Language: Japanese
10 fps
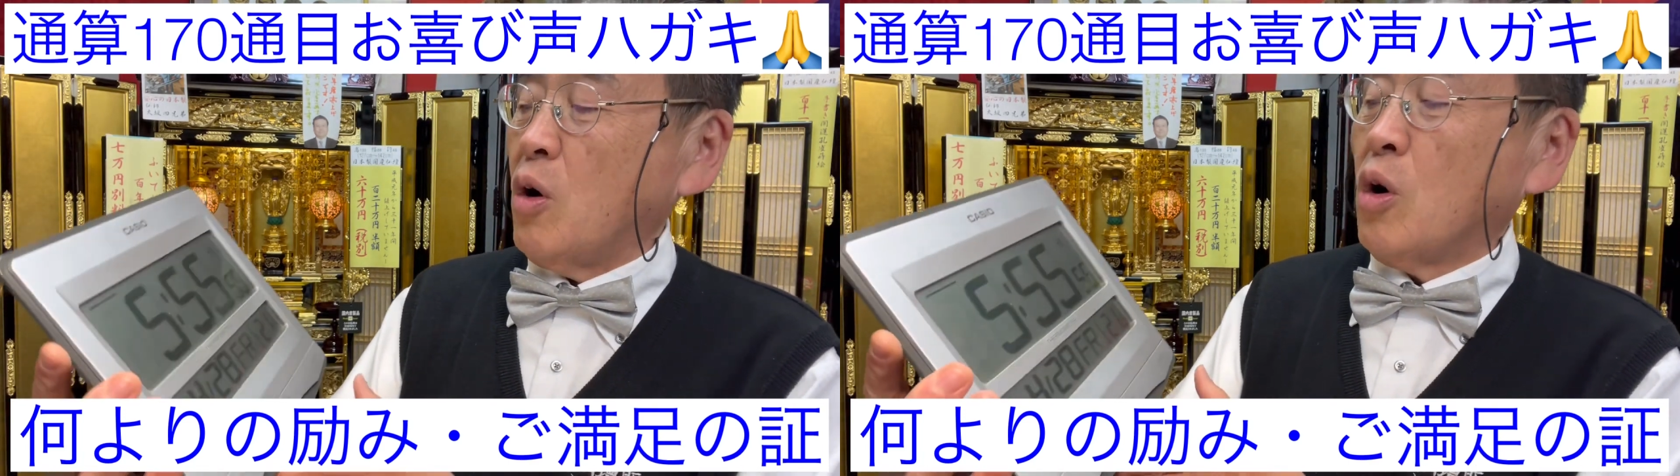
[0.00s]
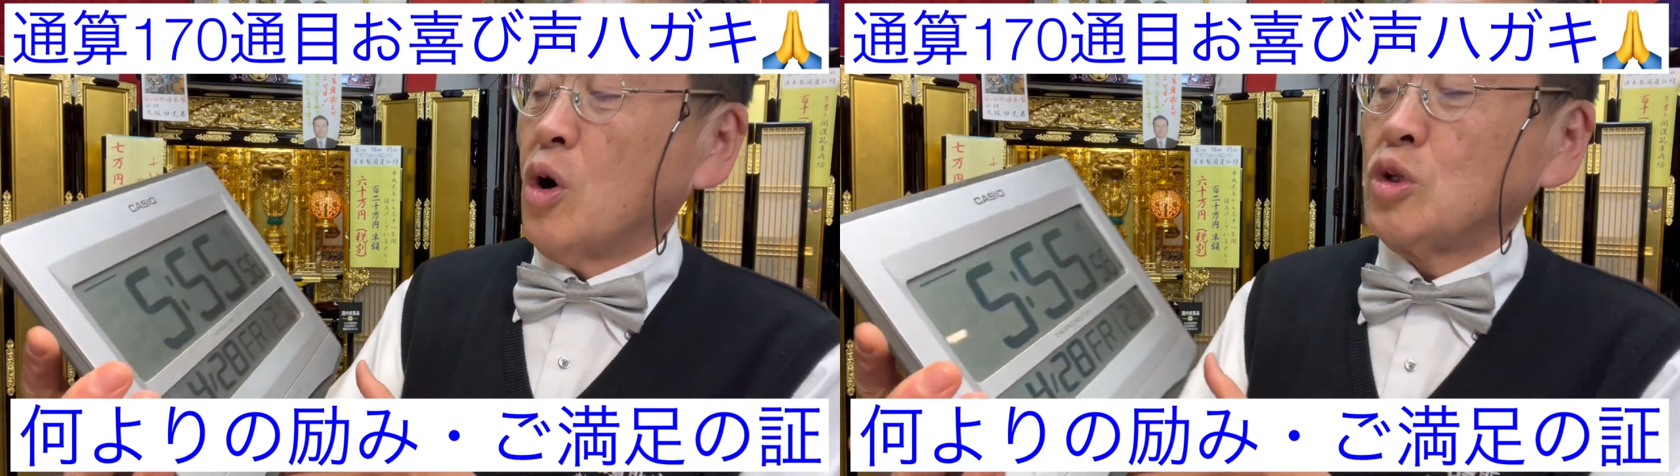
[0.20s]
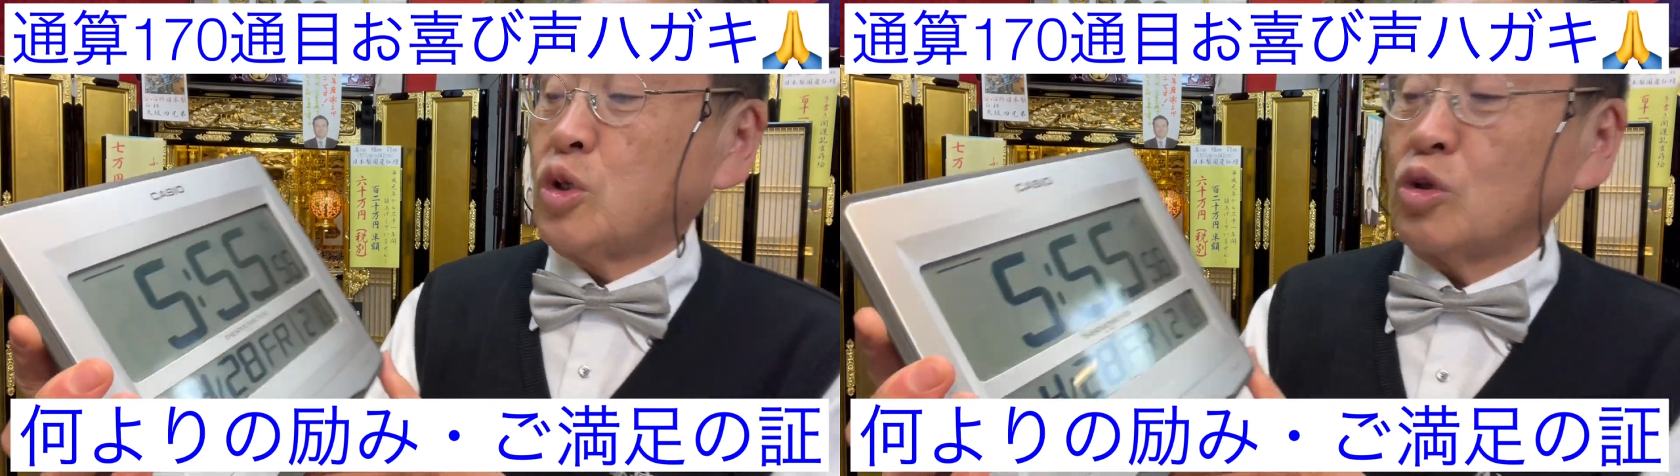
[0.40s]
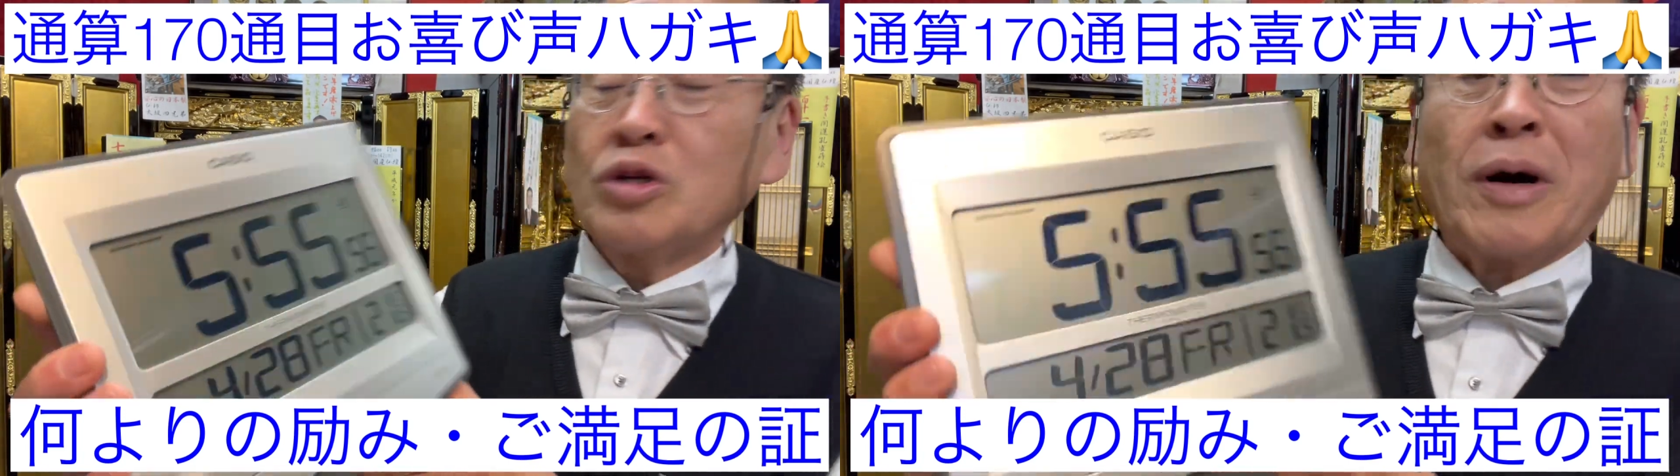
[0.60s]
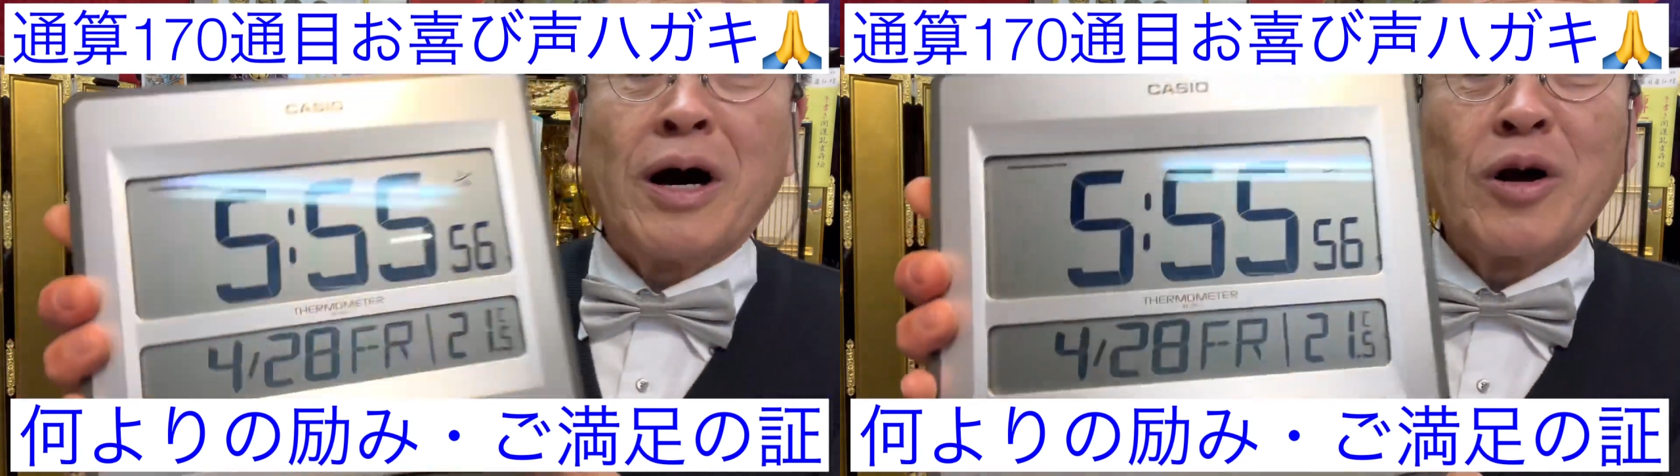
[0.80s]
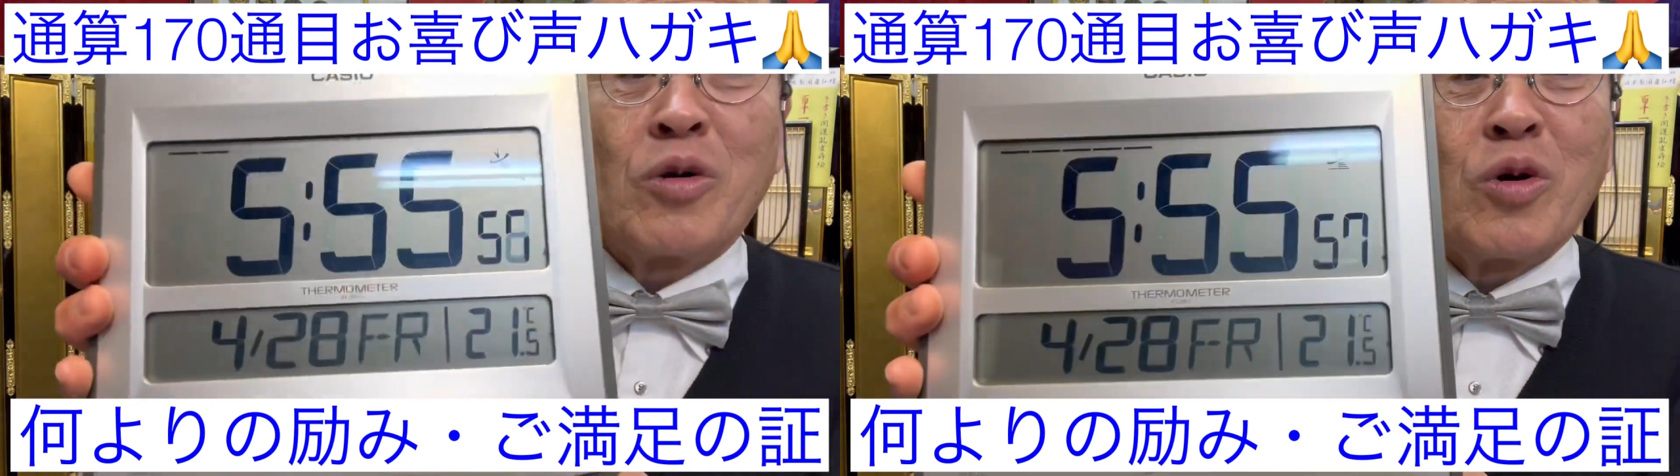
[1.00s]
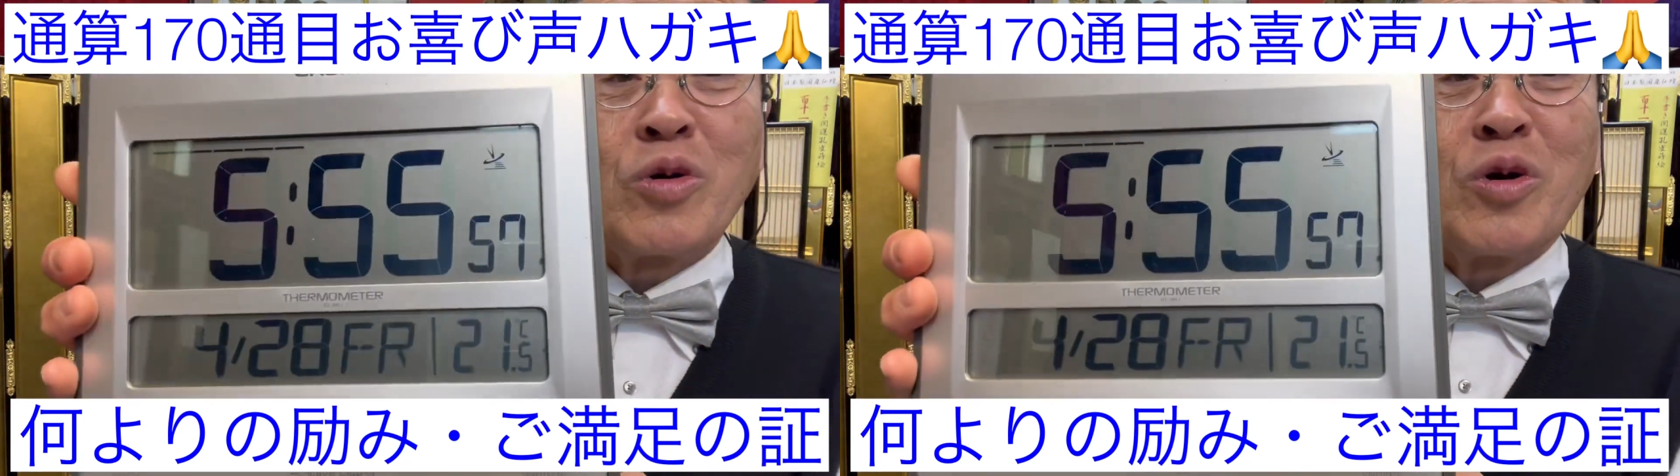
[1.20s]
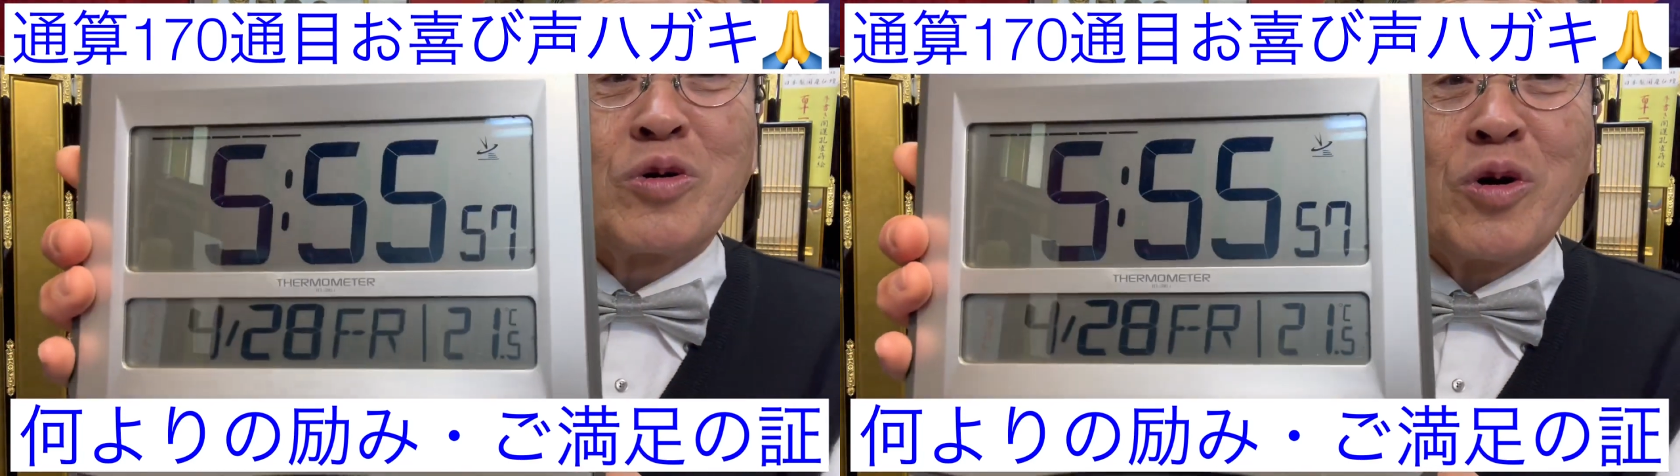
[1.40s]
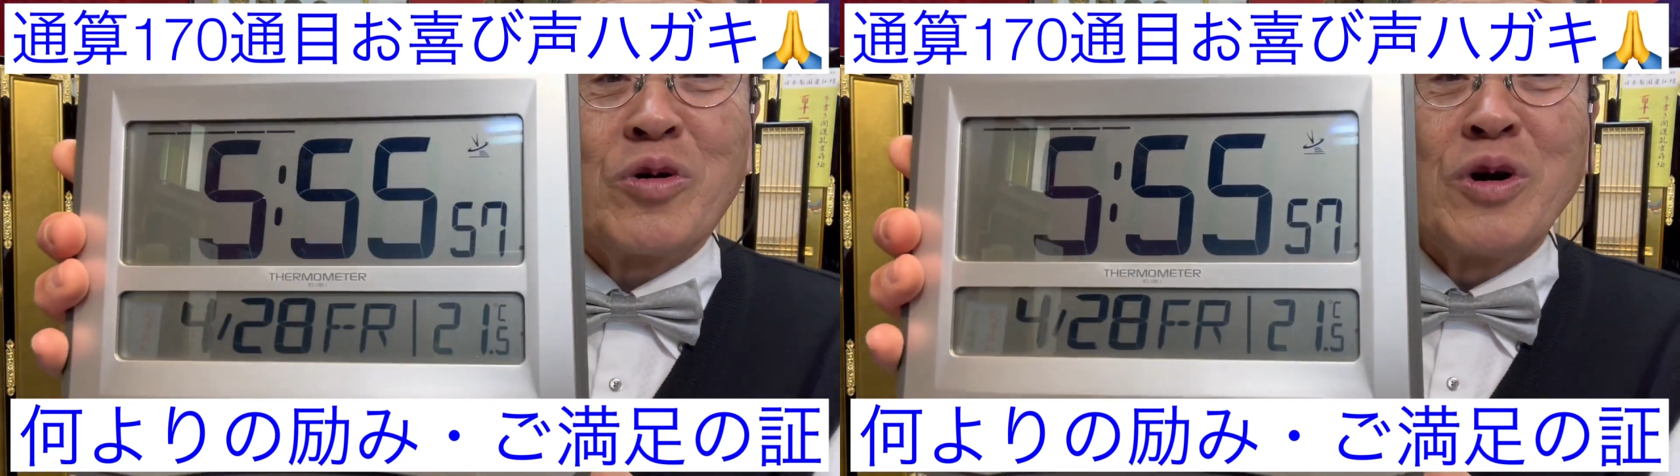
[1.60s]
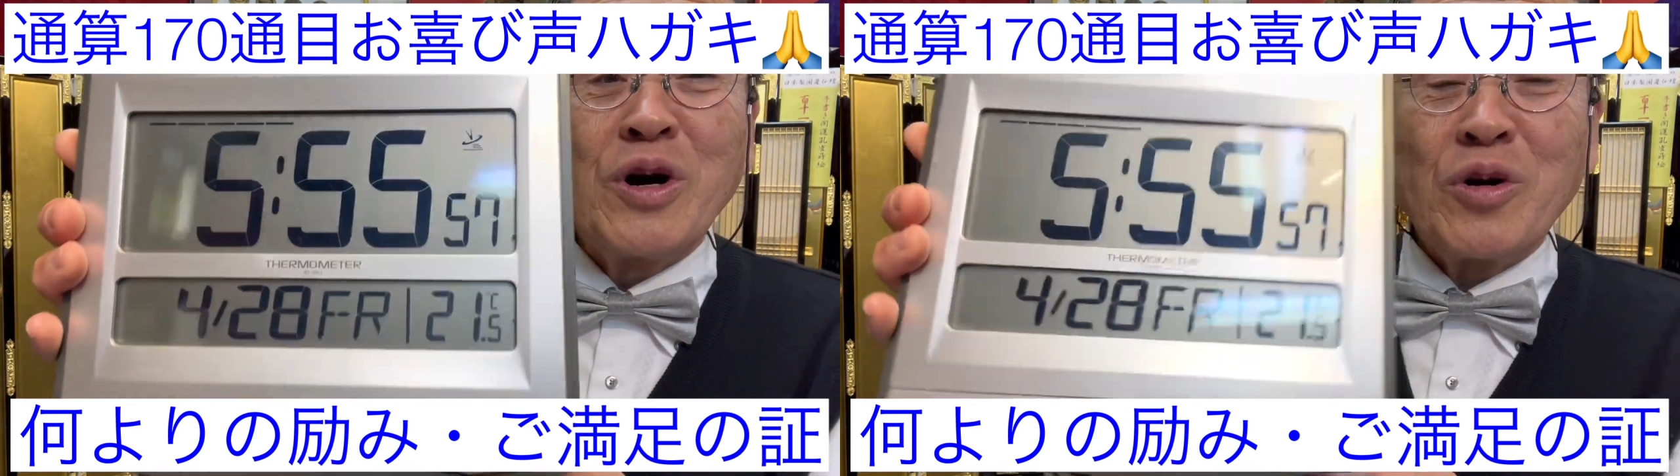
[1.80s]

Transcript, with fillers: お、ちょうど今、555、